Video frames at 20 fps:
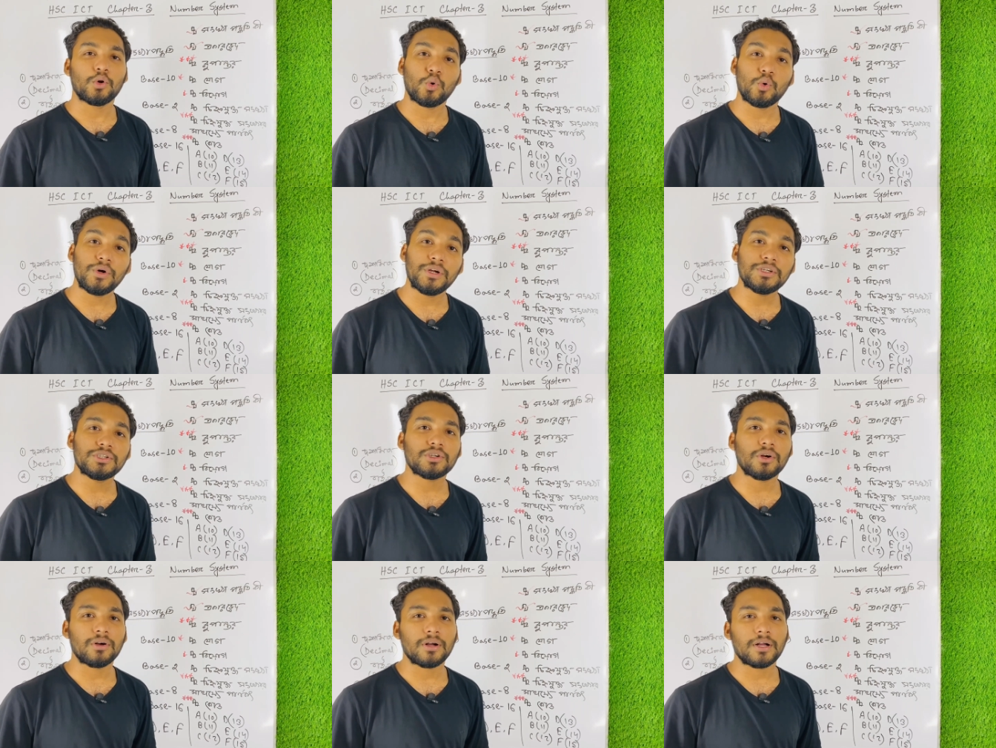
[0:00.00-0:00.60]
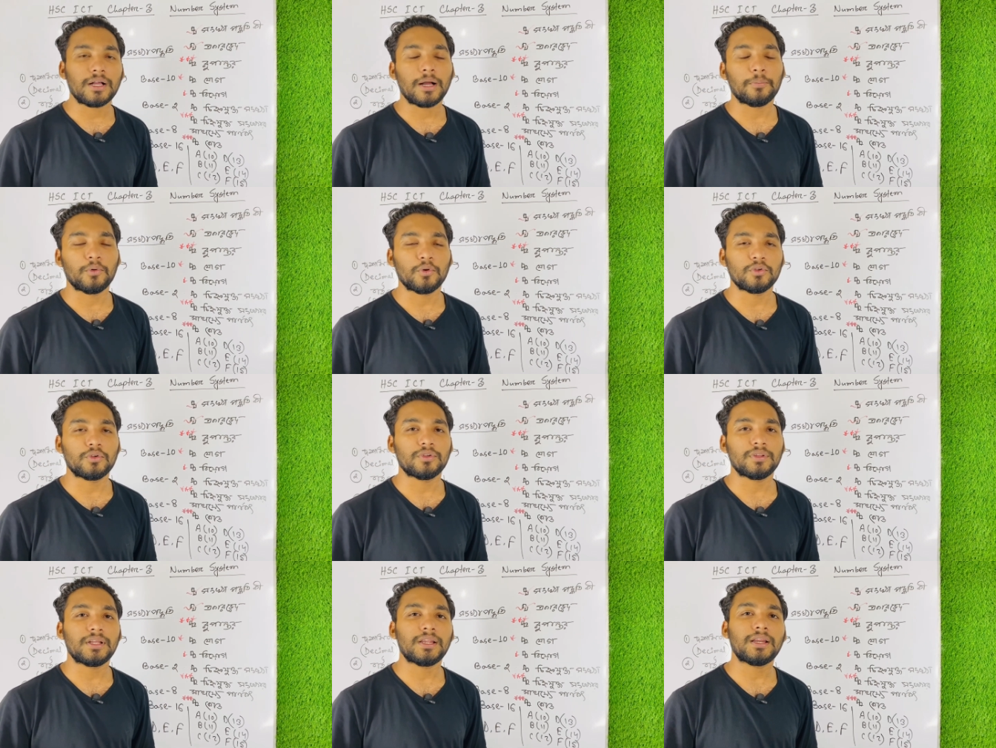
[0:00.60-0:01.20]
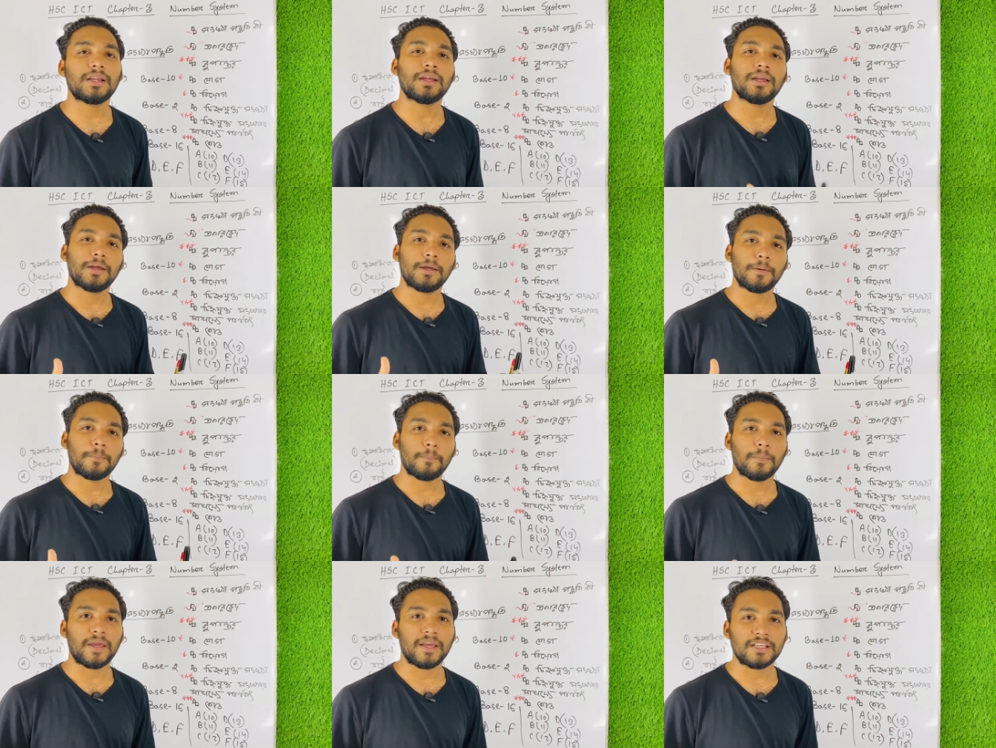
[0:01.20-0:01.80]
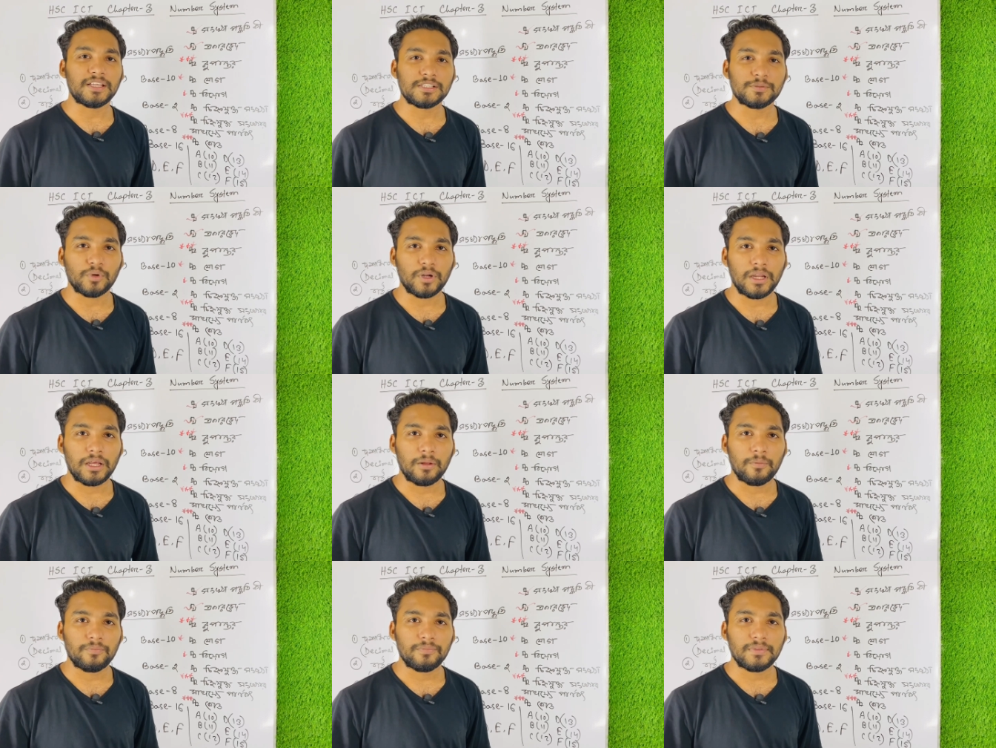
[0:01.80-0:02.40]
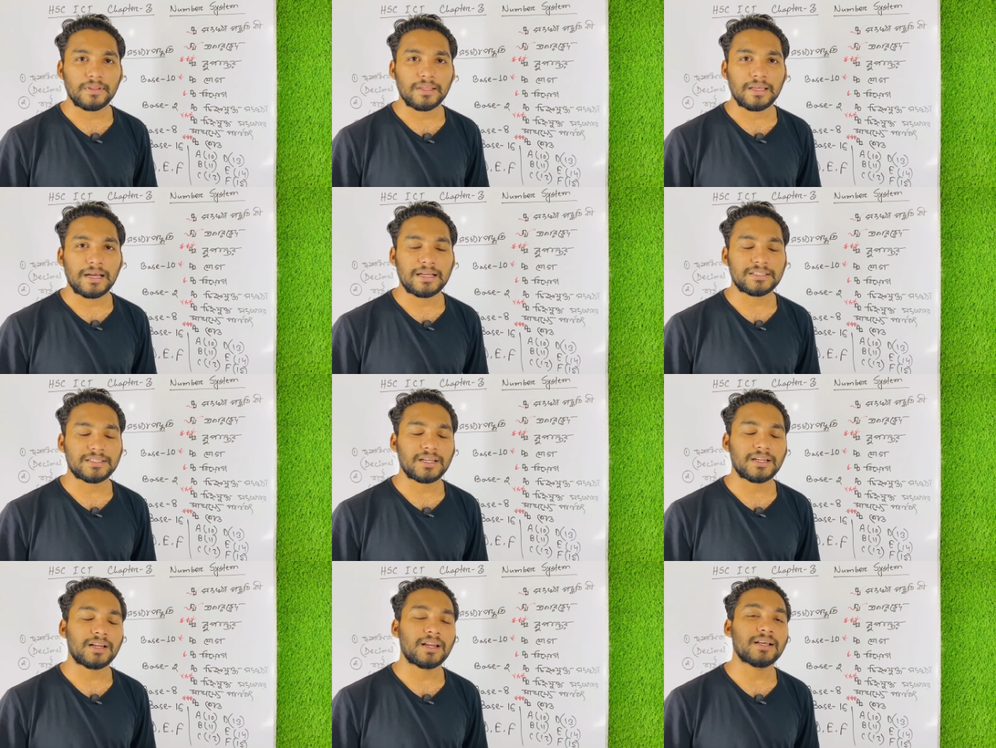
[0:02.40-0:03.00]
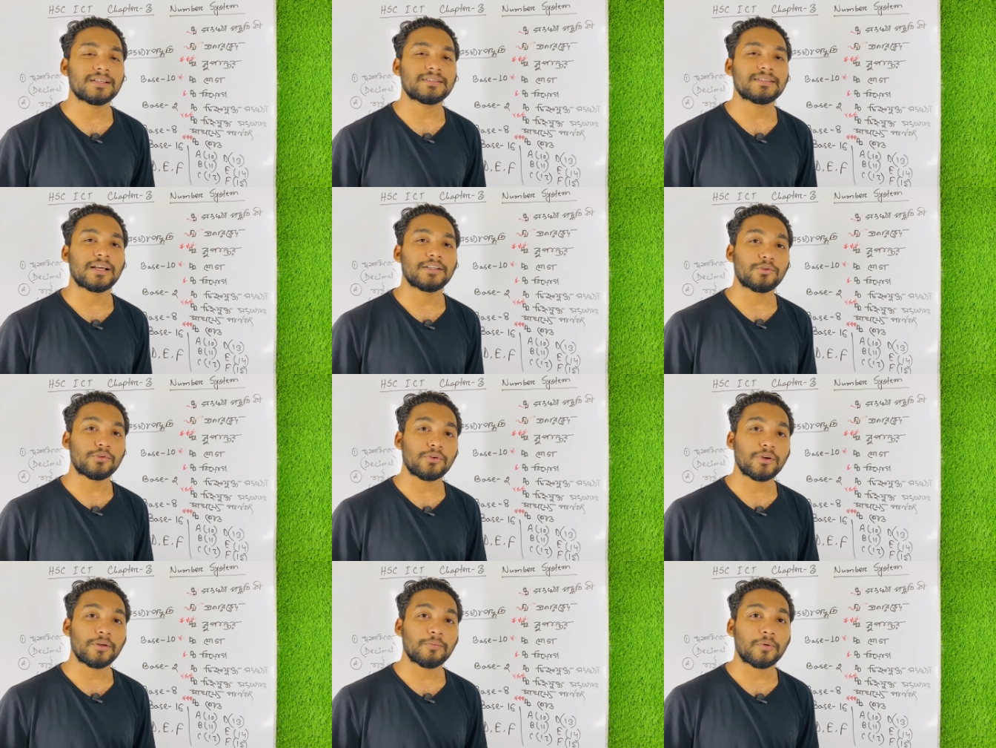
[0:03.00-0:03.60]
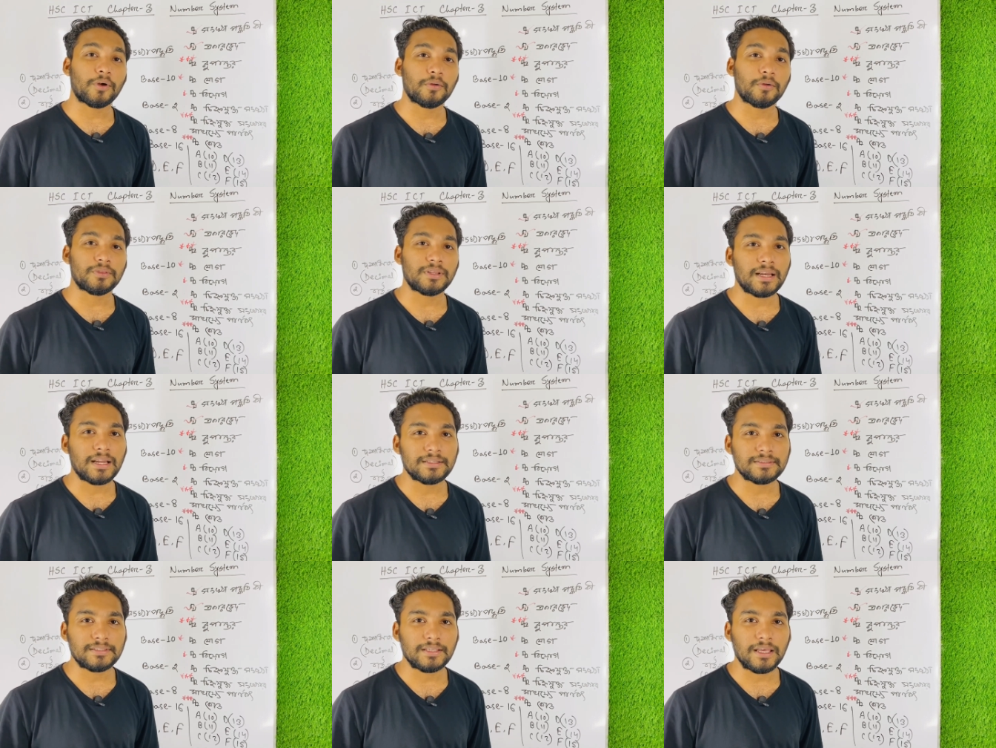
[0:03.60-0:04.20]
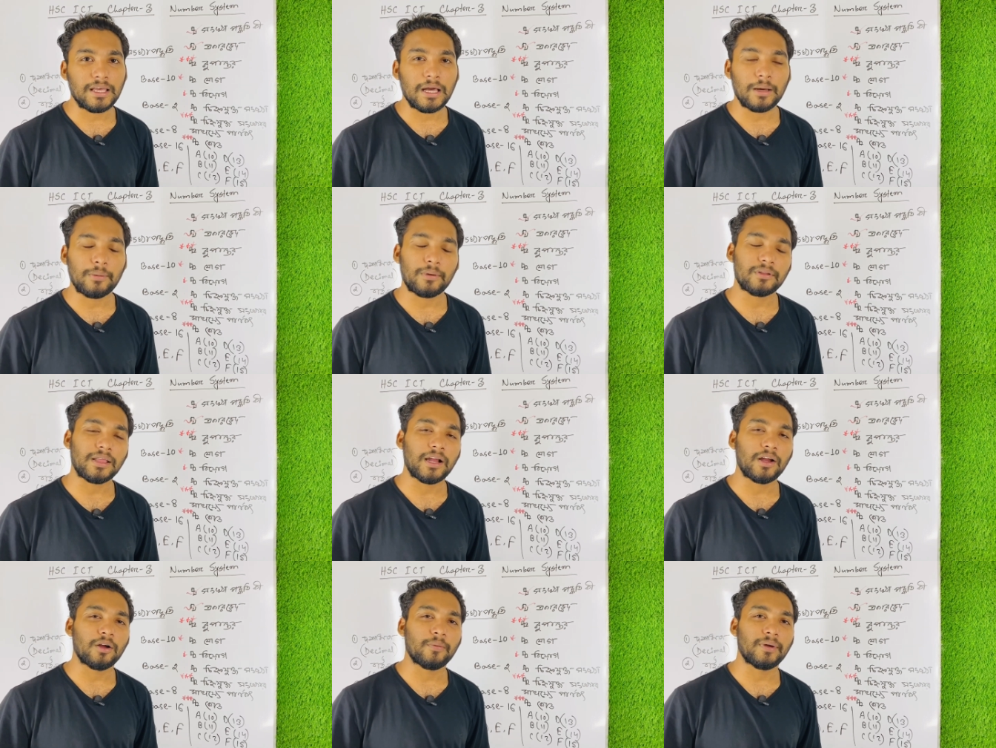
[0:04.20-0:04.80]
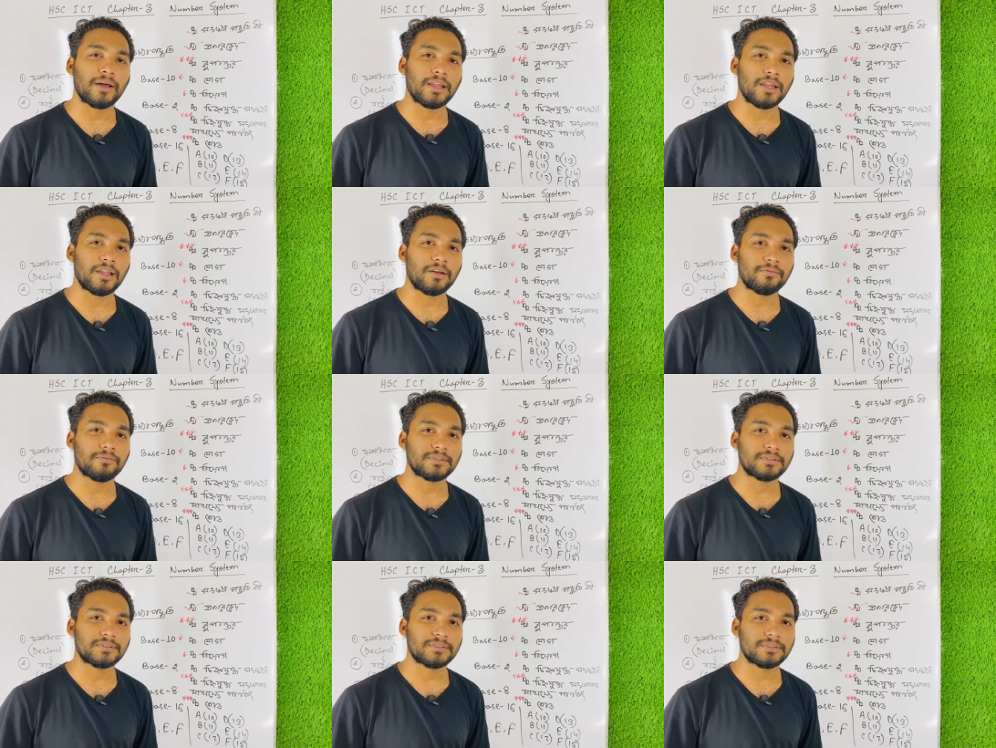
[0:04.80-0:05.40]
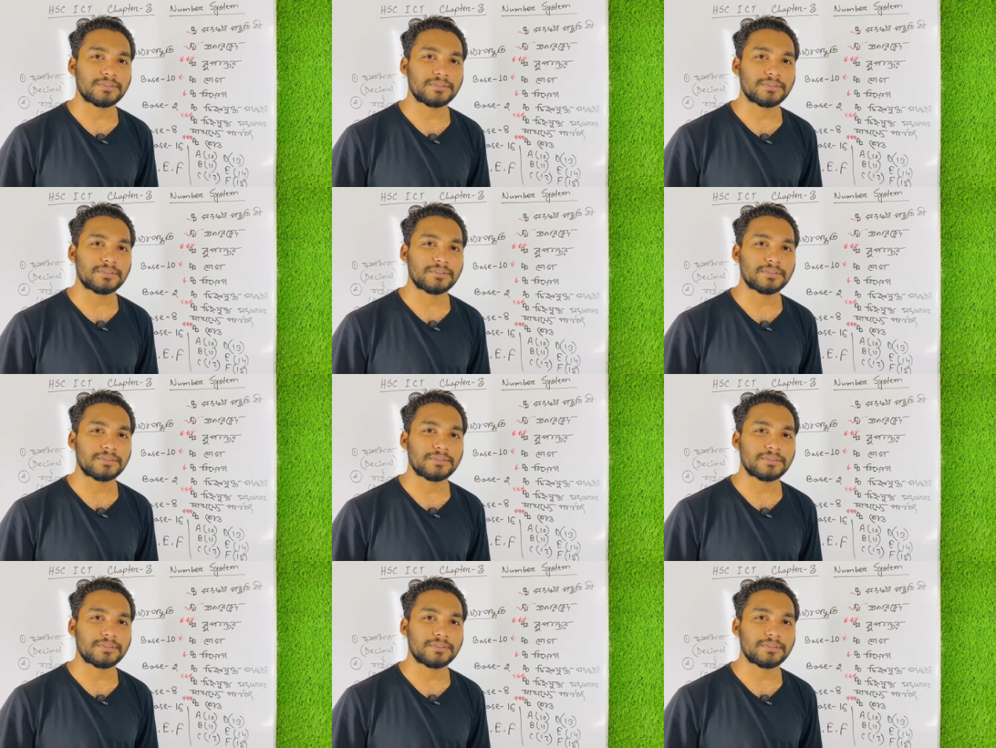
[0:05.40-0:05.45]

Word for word: ওই সংখ্যা পদ্ধতির বেস বলে আজকের ক্লাস এতটুকুই পরবর্তী ক্লাসে আবার দেখা হবে আল্লাহ হাফিজ